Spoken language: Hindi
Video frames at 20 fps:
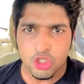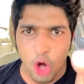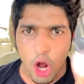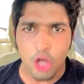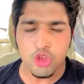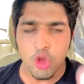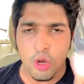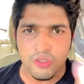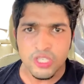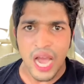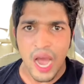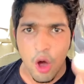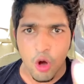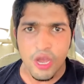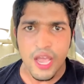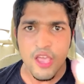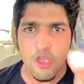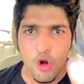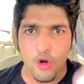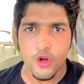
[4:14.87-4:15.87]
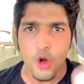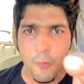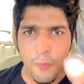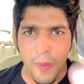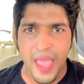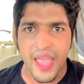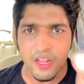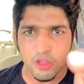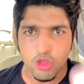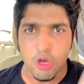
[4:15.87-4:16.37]
जो तुम चाहोगे
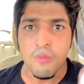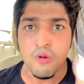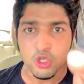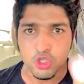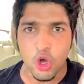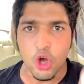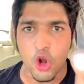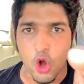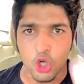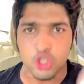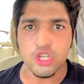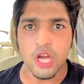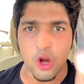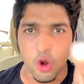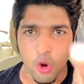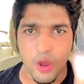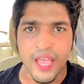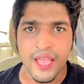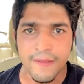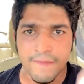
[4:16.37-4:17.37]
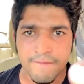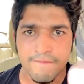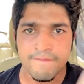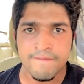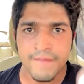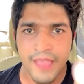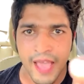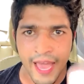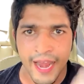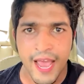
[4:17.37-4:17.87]
यूट्यूब पे तुम उसको रोस्ट करोगे
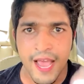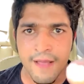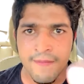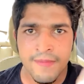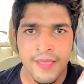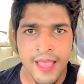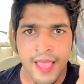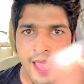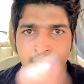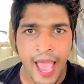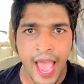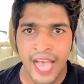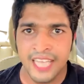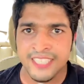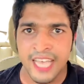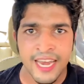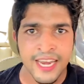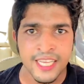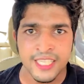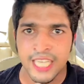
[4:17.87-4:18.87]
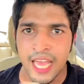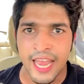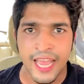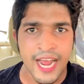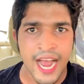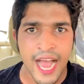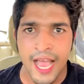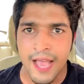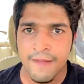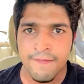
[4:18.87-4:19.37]
है ना ऐसा नहीं
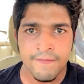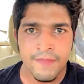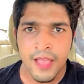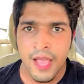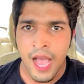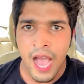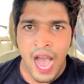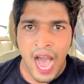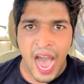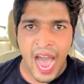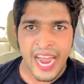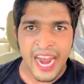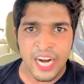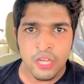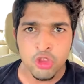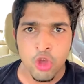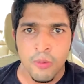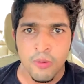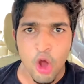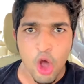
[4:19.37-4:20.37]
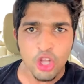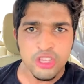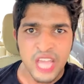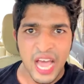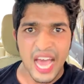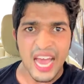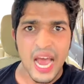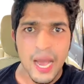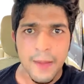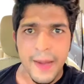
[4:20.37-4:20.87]
चलेगा अगर तुम लोग
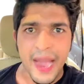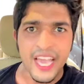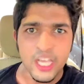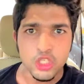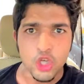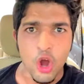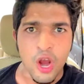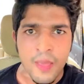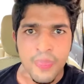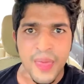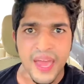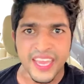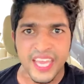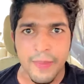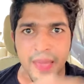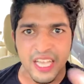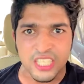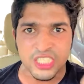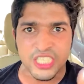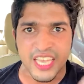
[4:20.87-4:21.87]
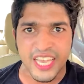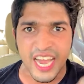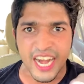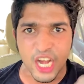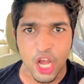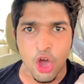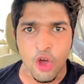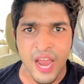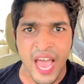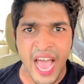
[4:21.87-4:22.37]
थारा भाई जोगिंदर की बेजती
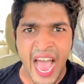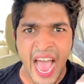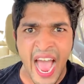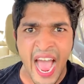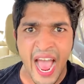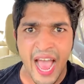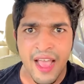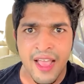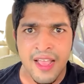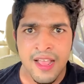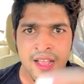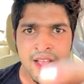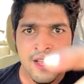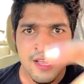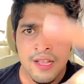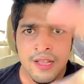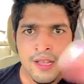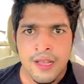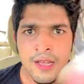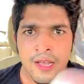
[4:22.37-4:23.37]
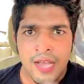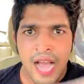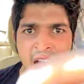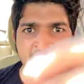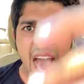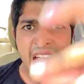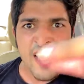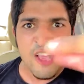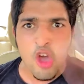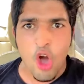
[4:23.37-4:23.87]
कर रहे हो ना
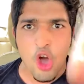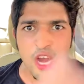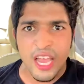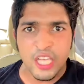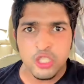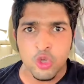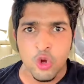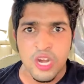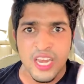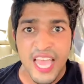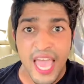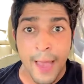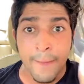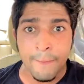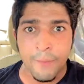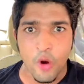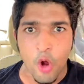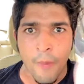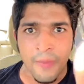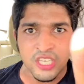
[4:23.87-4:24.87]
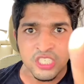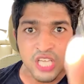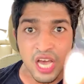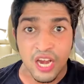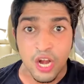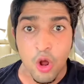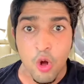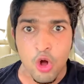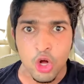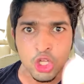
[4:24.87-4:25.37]
कान खोल के सुन लिए प्रोमिस
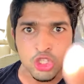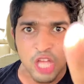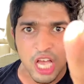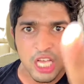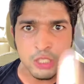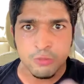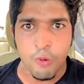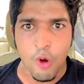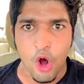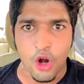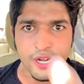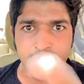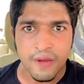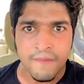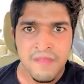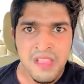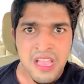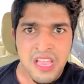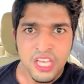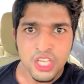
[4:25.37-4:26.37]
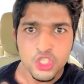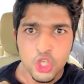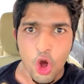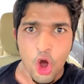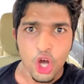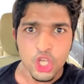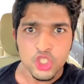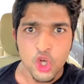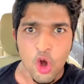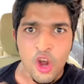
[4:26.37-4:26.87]
कर रहा हूं ऑन द स्पॉट
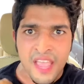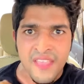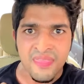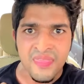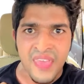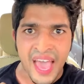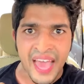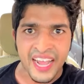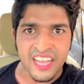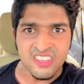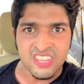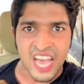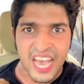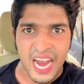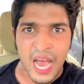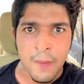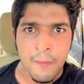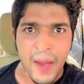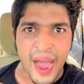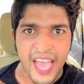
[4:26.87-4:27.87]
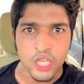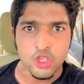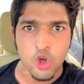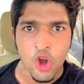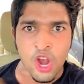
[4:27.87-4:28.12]
जो जोगिंदर थारा भाई